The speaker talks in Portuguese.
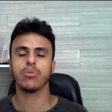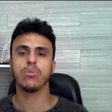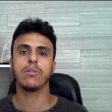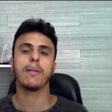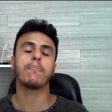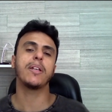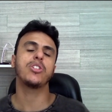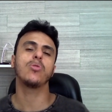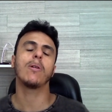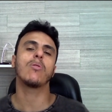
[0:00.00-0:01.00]
tudo
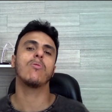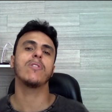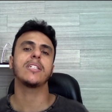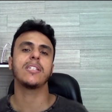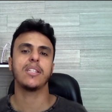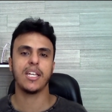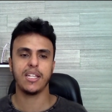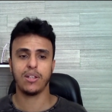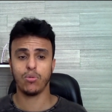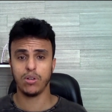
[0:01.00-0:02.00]
depende de uma conversa
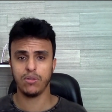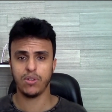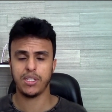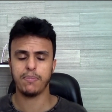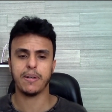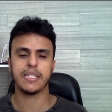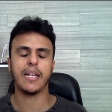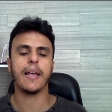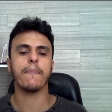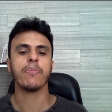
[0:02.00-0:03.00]
interna quando você
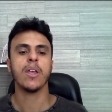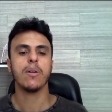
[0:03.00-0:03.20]
passar aí